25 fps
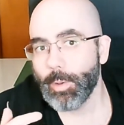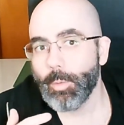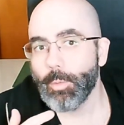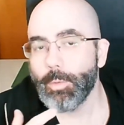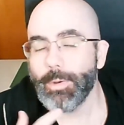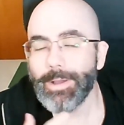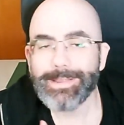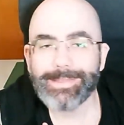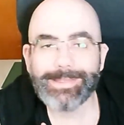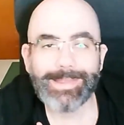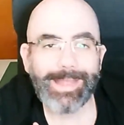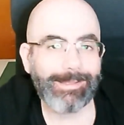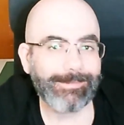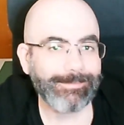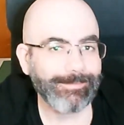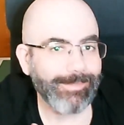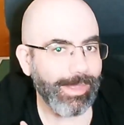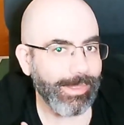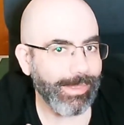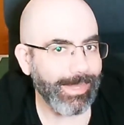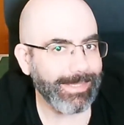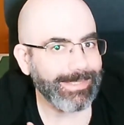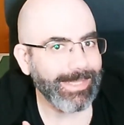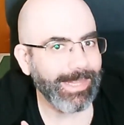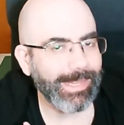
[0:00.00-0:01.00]
¿Cuántas
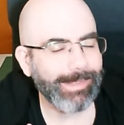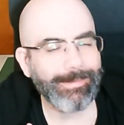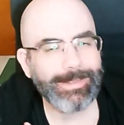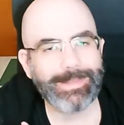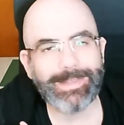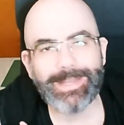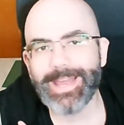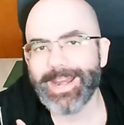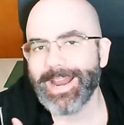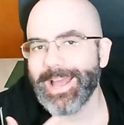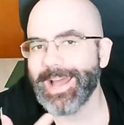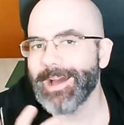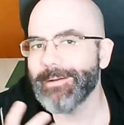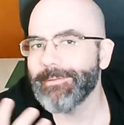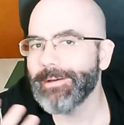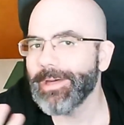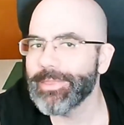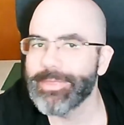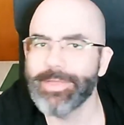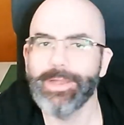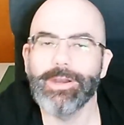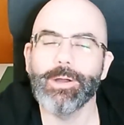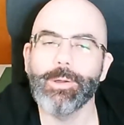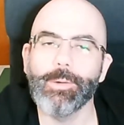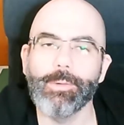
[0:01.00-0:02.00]
veces se deben dar
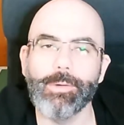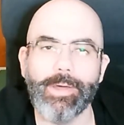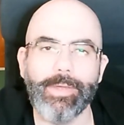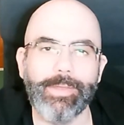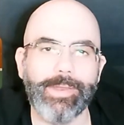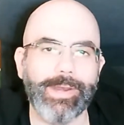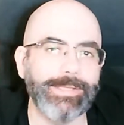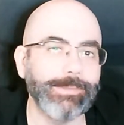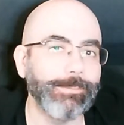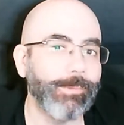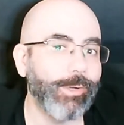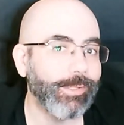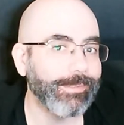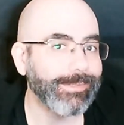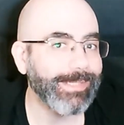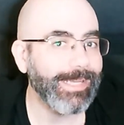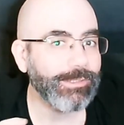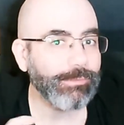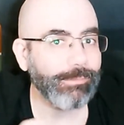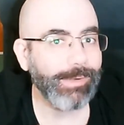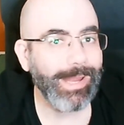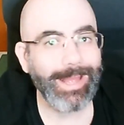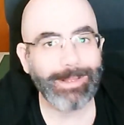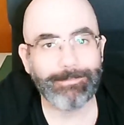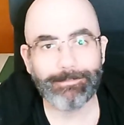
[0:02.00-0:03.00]
avance a los jugadores? Bueno, si
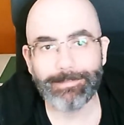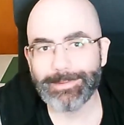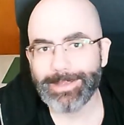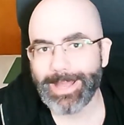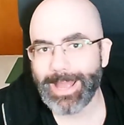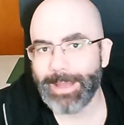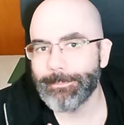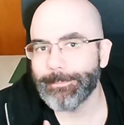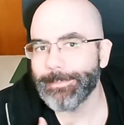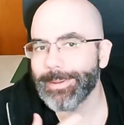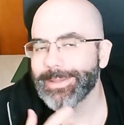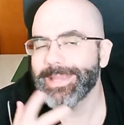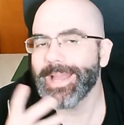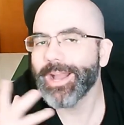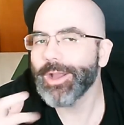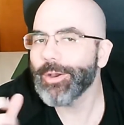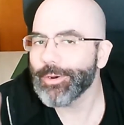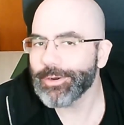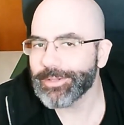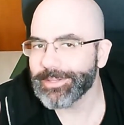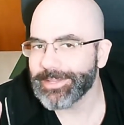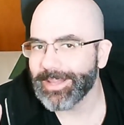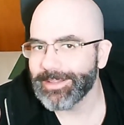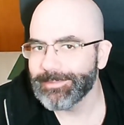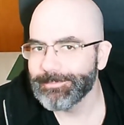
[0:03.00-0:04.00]
es una campaña
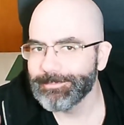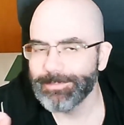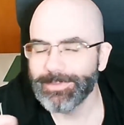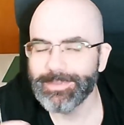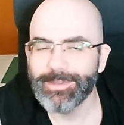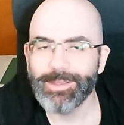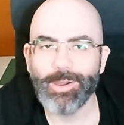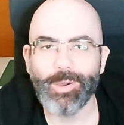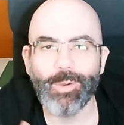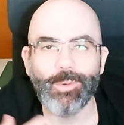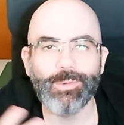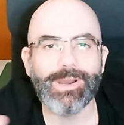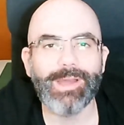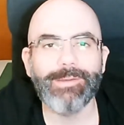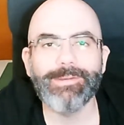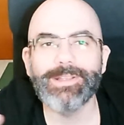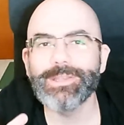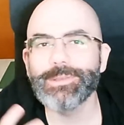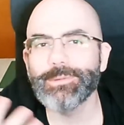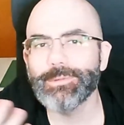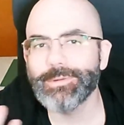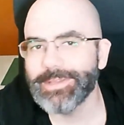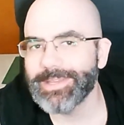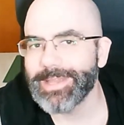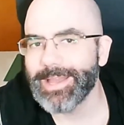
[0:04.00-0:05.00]
corta o una
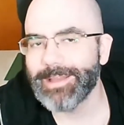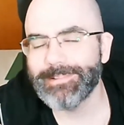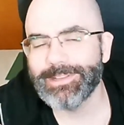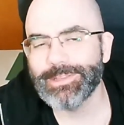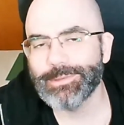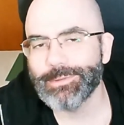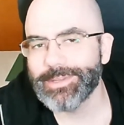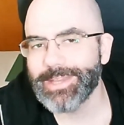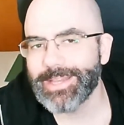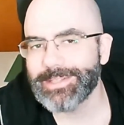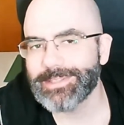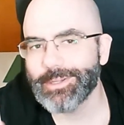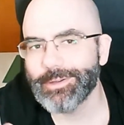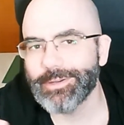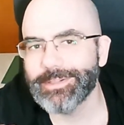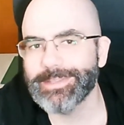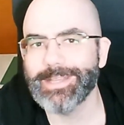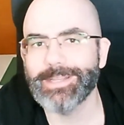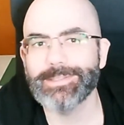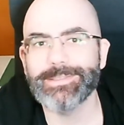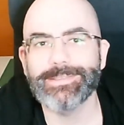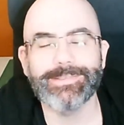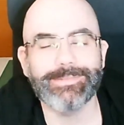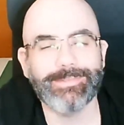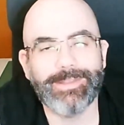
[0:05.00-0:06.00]
aventurilla, aventurillas
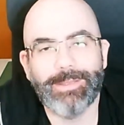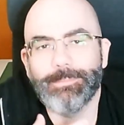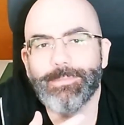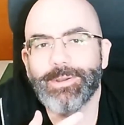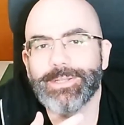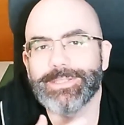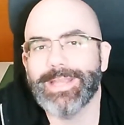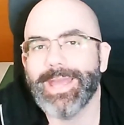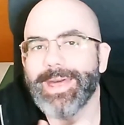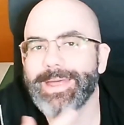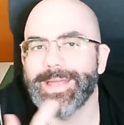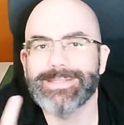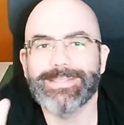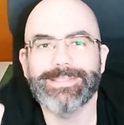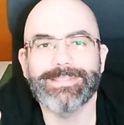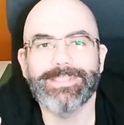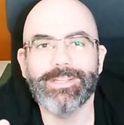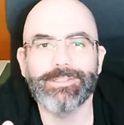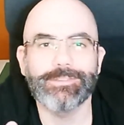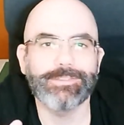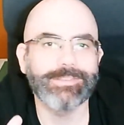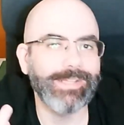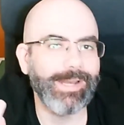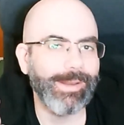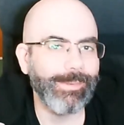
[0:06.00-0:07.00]
cortas, pues cada
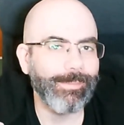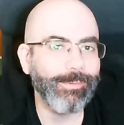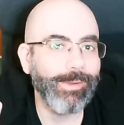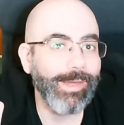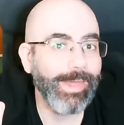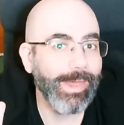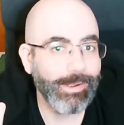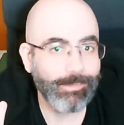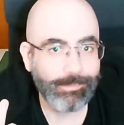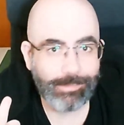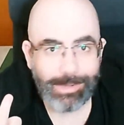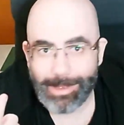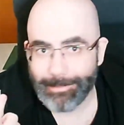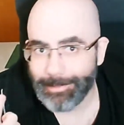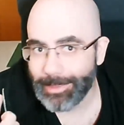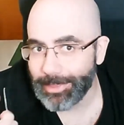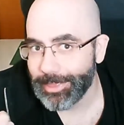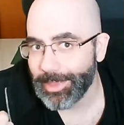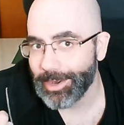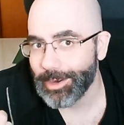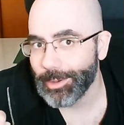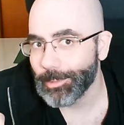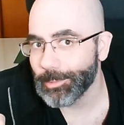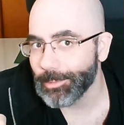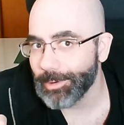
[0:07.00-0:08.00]
sesión se les puede dar un
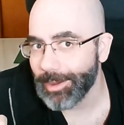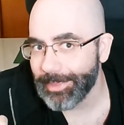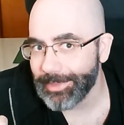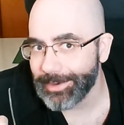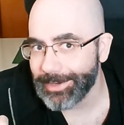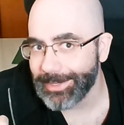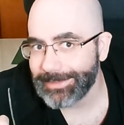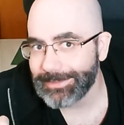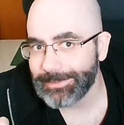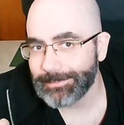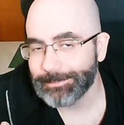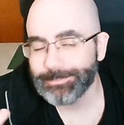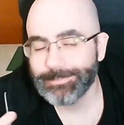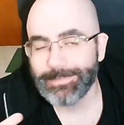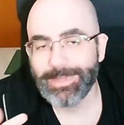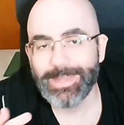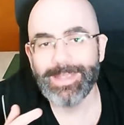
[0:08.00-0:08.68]
avance a los jugadores.